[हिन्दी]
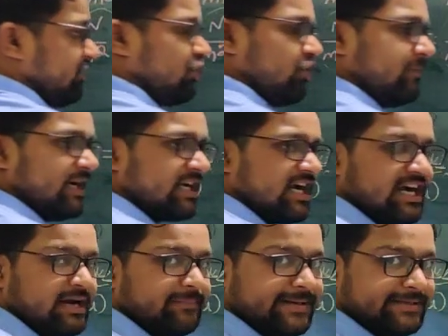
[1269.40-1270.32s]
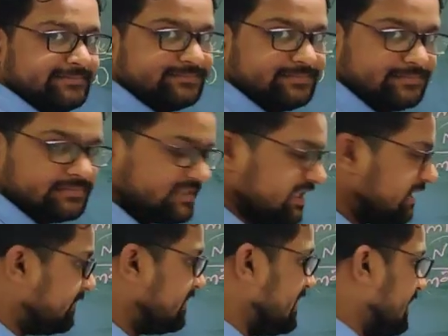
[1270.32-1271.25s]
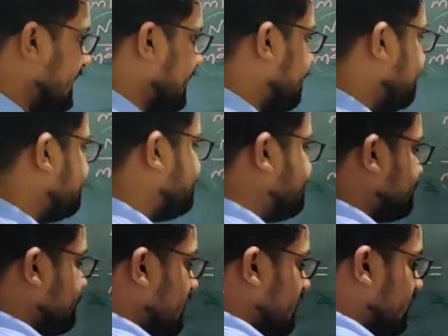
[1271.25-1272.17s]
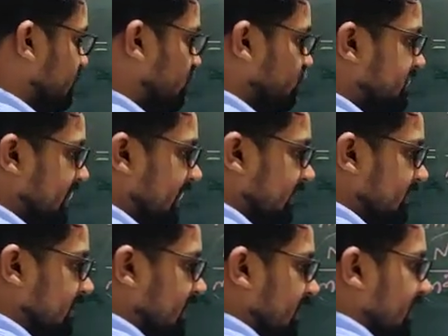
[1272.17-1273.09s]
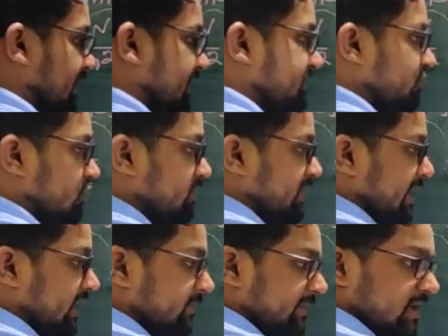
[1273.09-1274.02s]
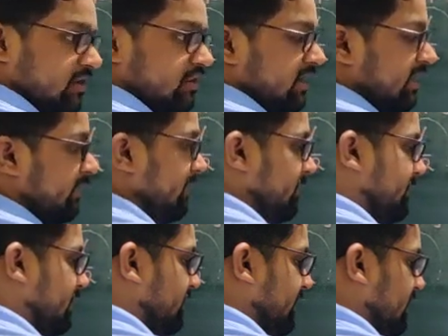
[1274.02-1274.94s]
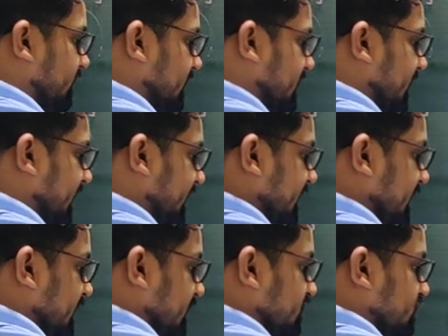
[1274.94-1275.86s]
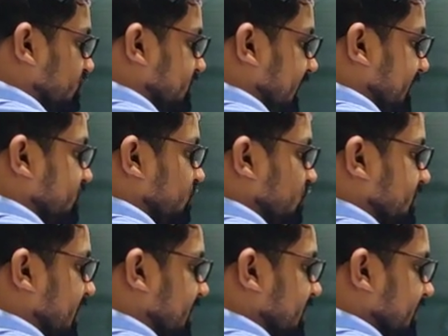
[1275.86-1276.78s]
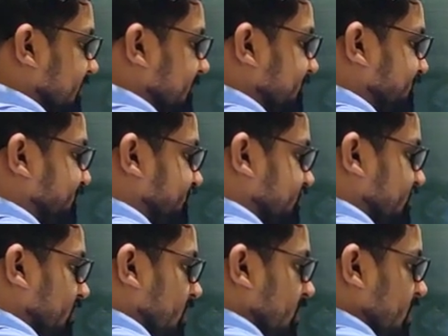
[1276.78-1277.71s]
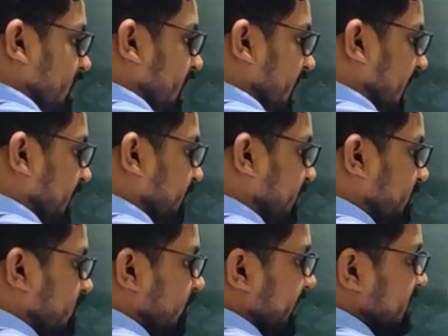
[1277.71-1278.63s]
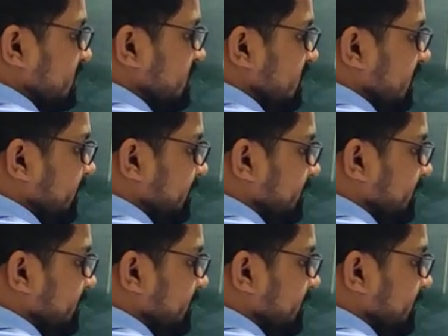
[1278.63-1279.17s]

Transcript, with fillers: ये दो मिनट का काम है ये हम बता देंगे दूसरा इसको सेंटीमीटर को अगर मिलीमीटर में कन्वर्ट करें तो 760 सौ एम ऑफ एच जी